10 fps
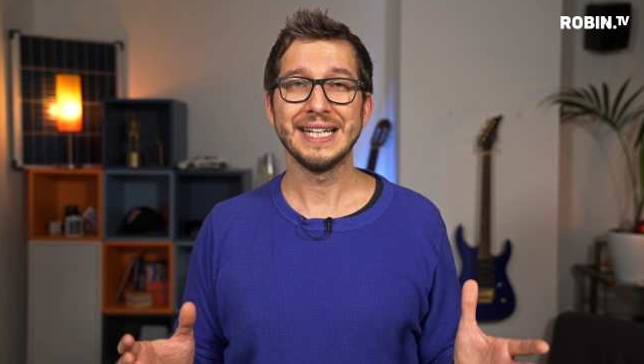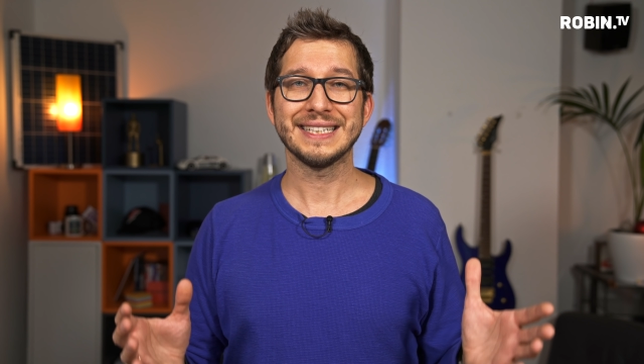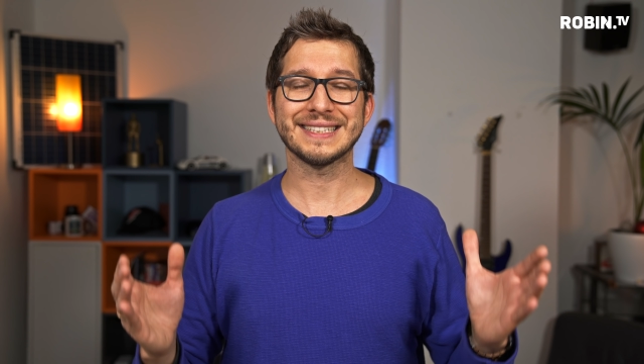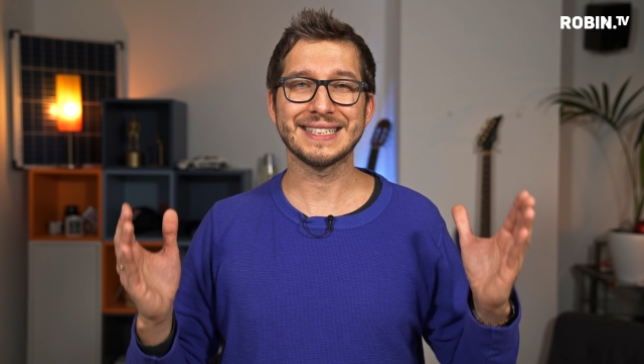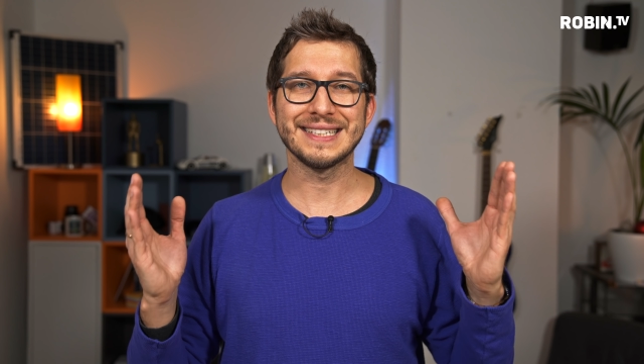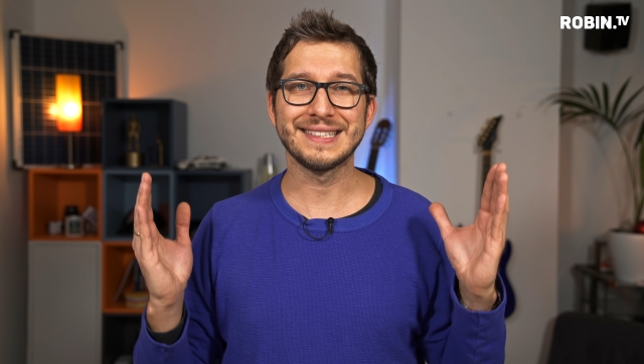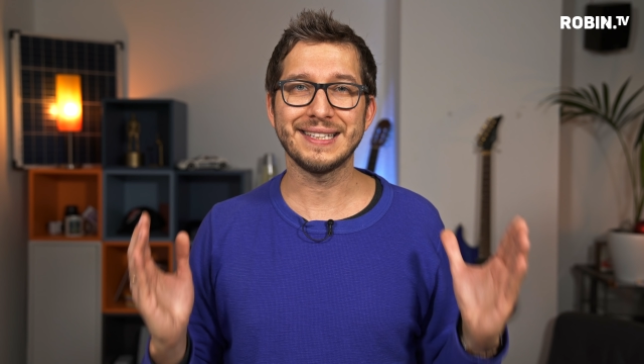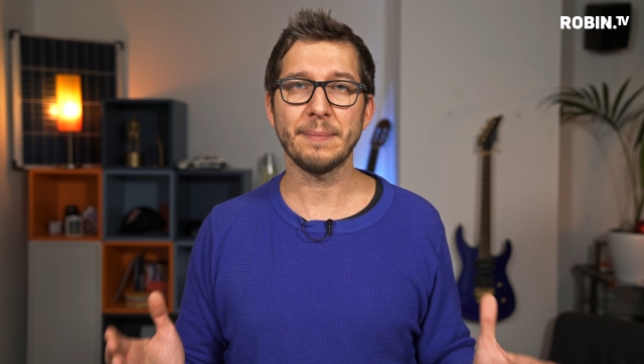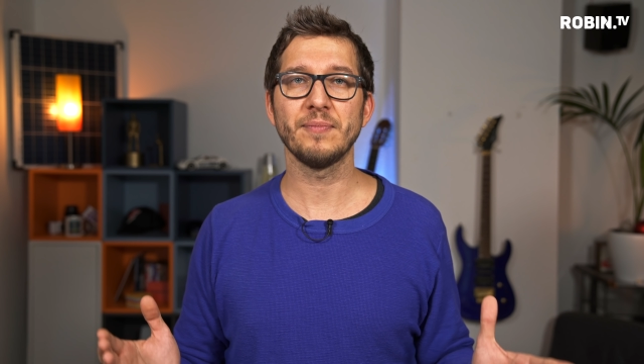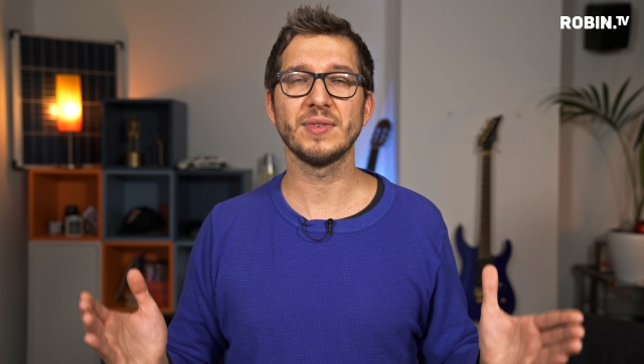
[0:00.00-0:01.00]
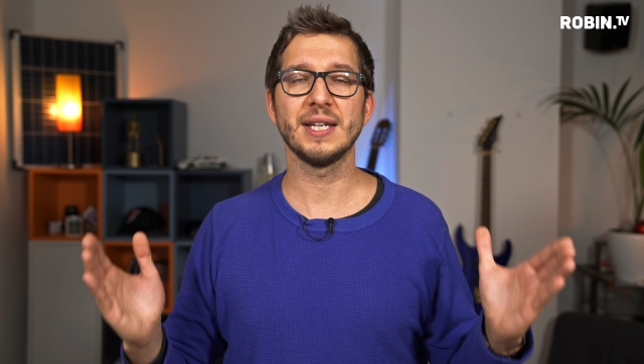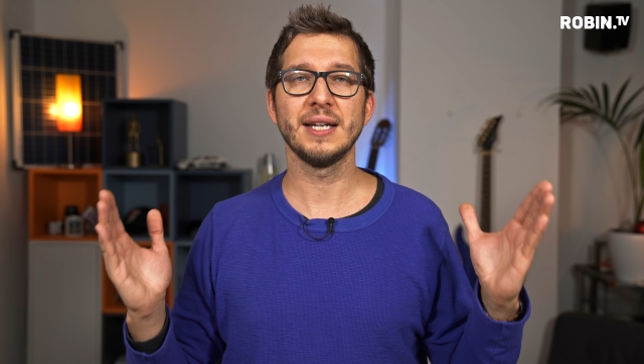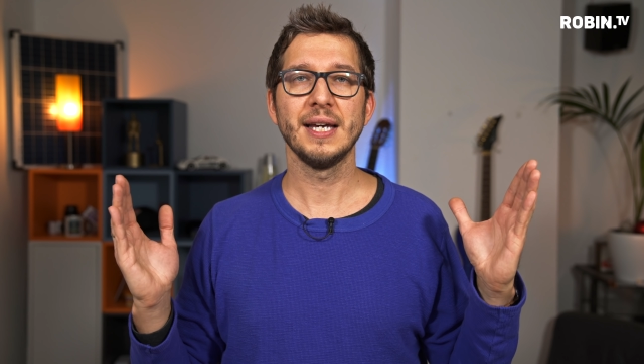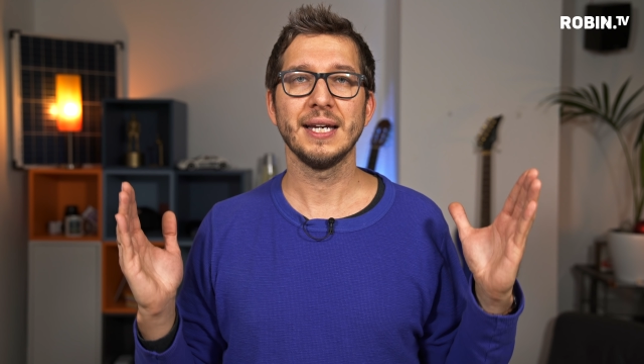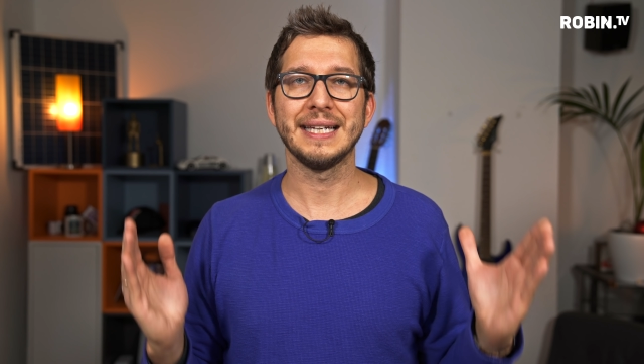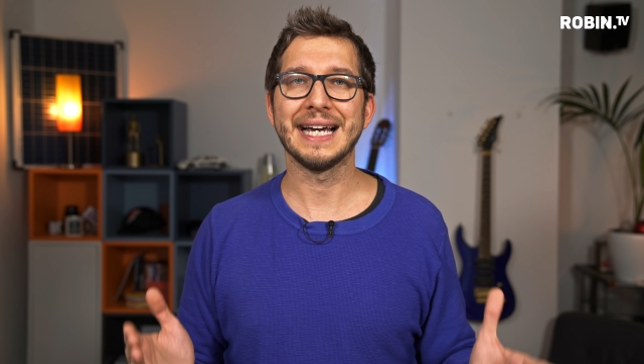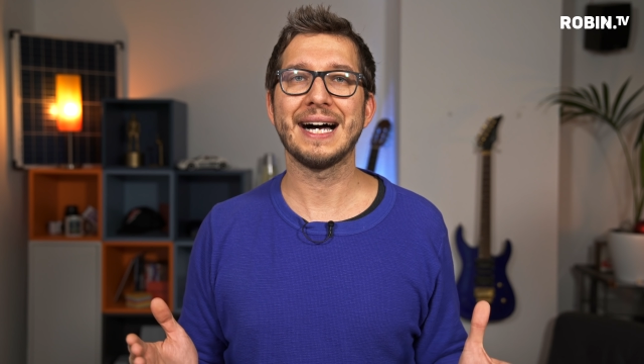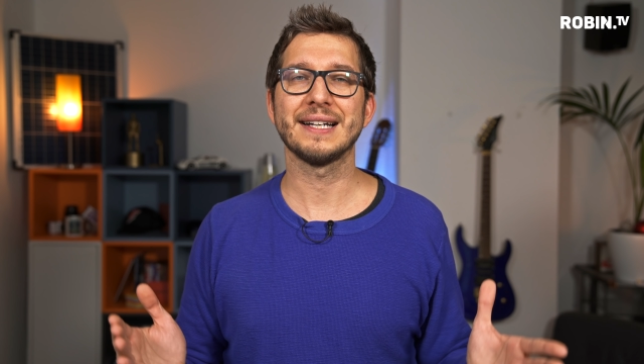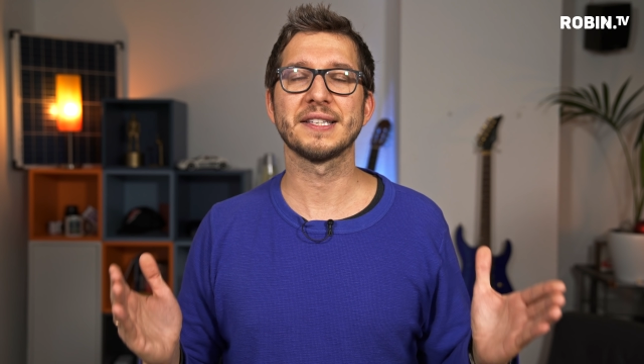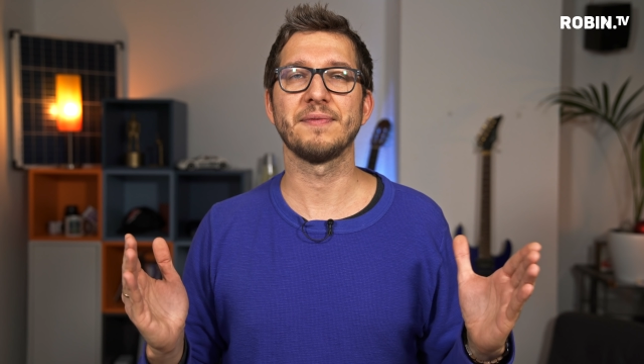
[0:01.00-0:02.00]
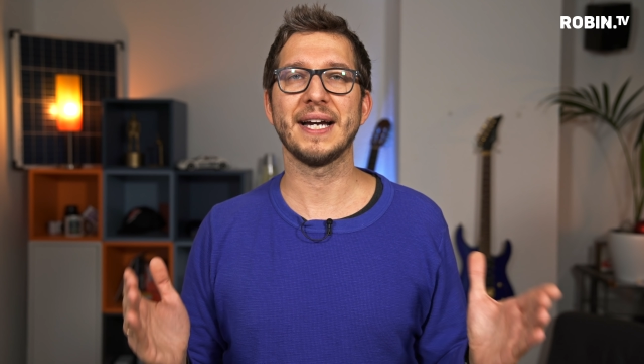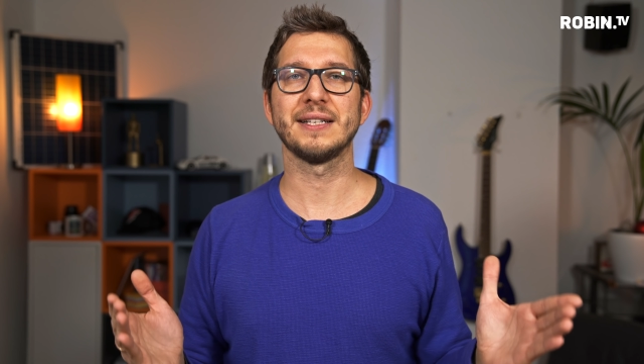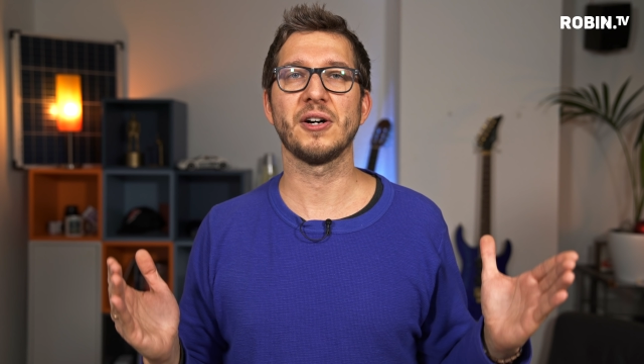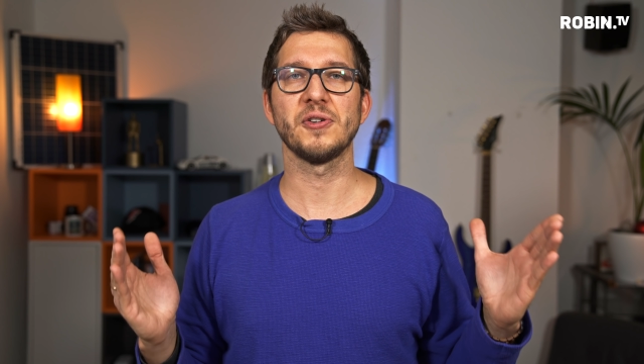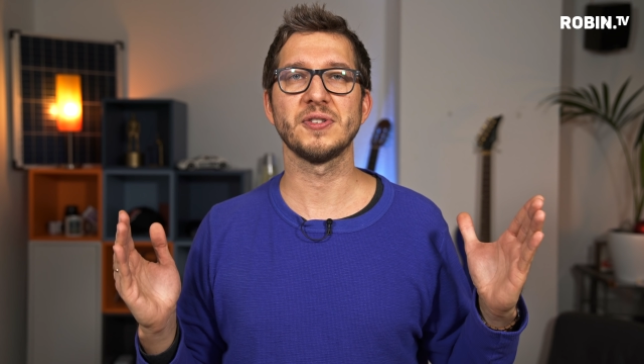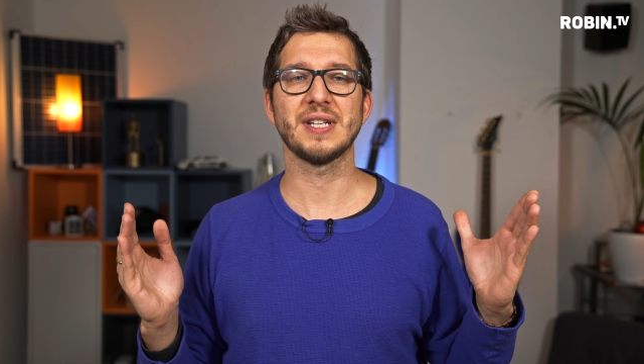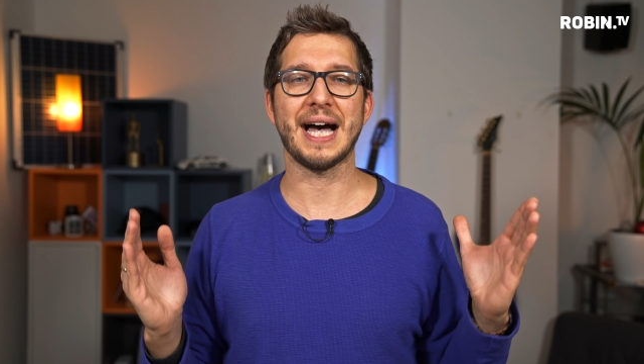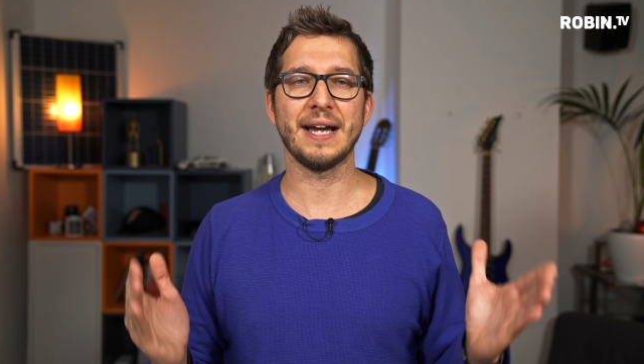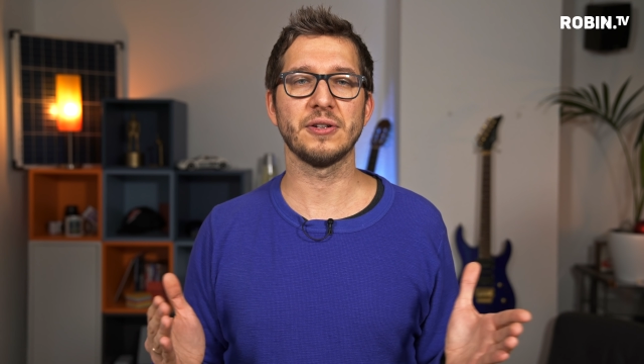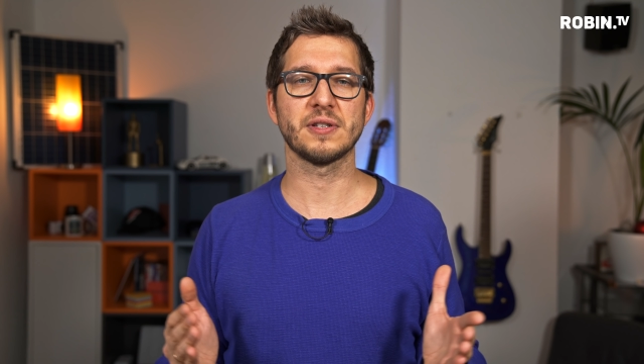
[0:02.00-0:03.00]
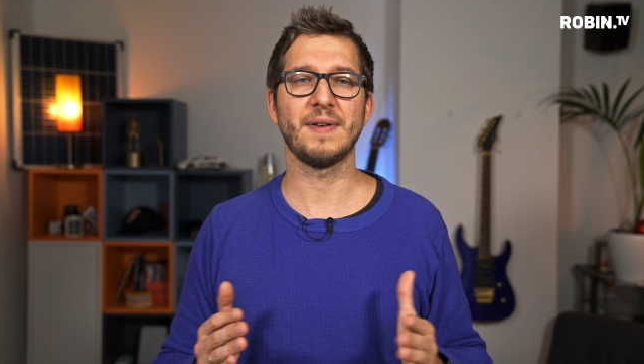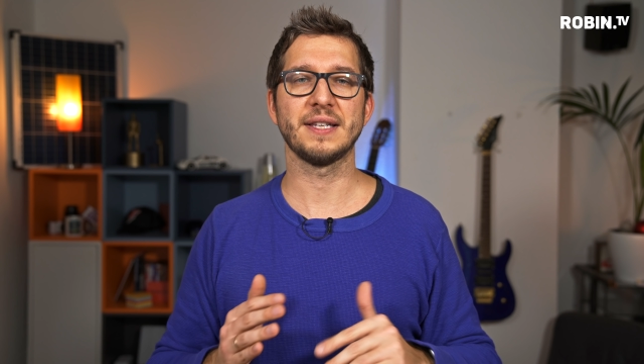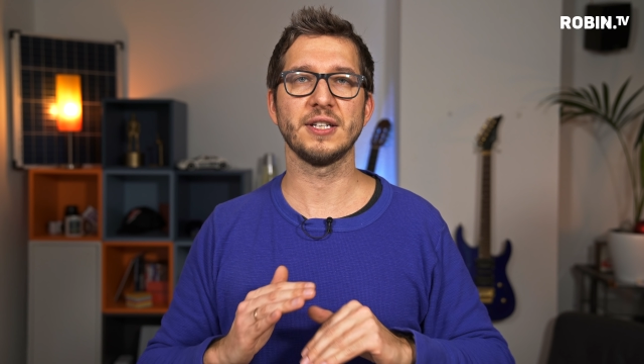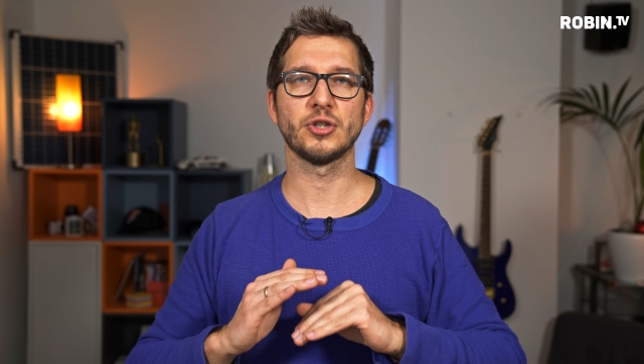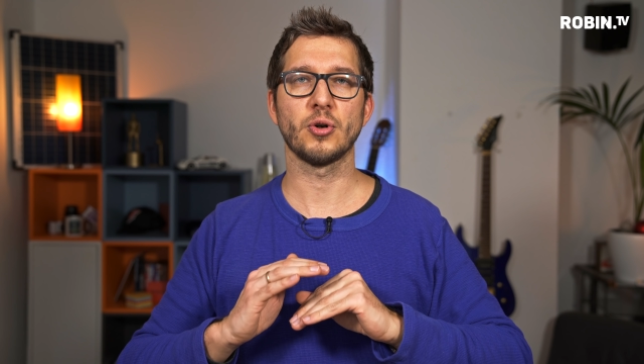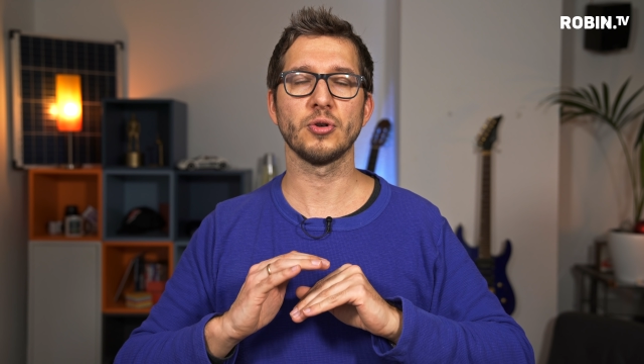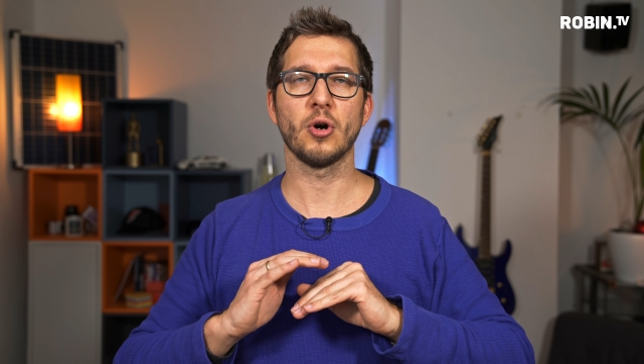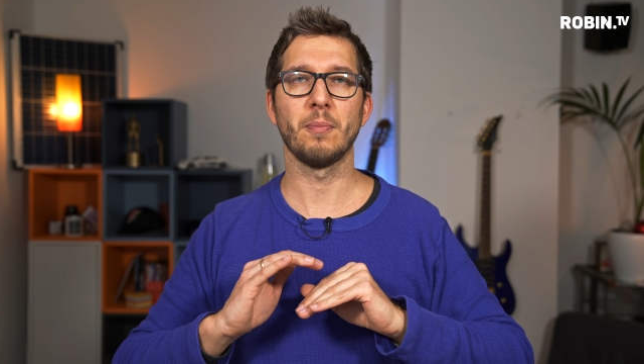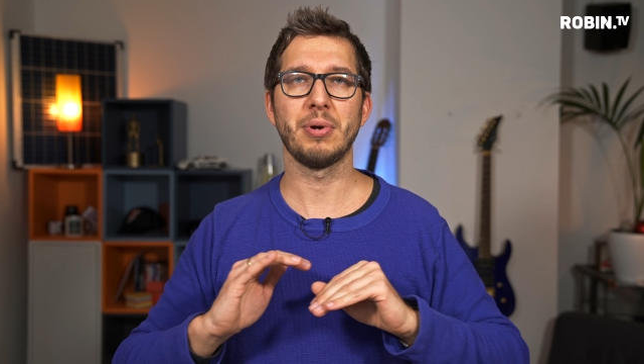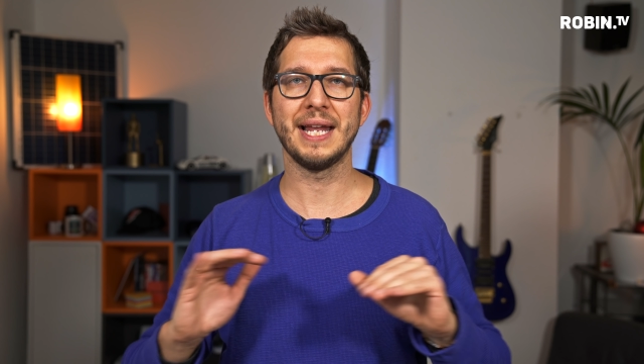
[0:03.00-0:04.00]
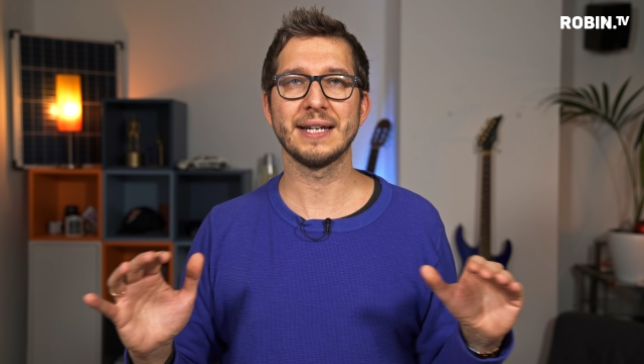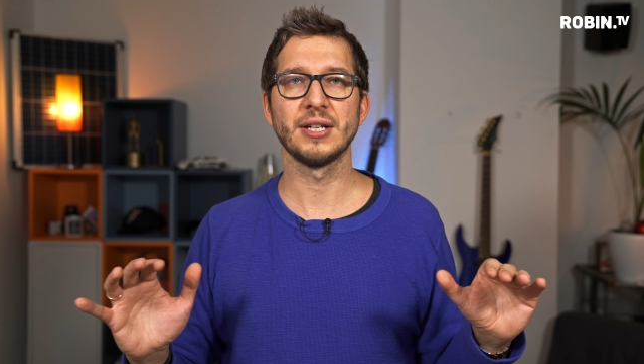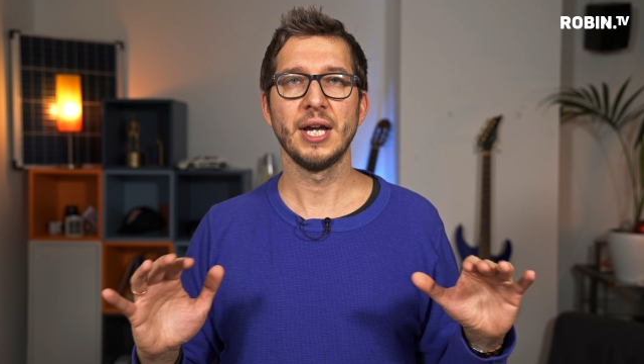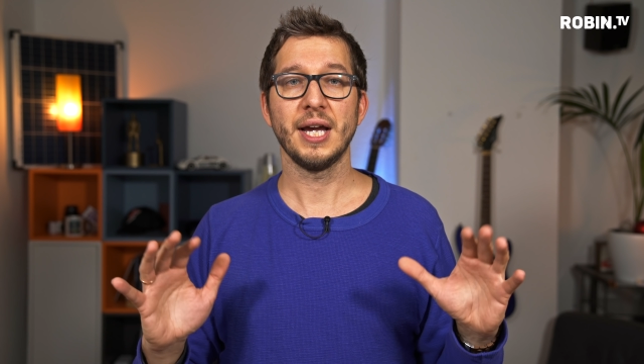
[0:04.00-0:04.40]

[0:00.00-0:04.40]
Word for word: das gesamte Jahr 2021 schon komplett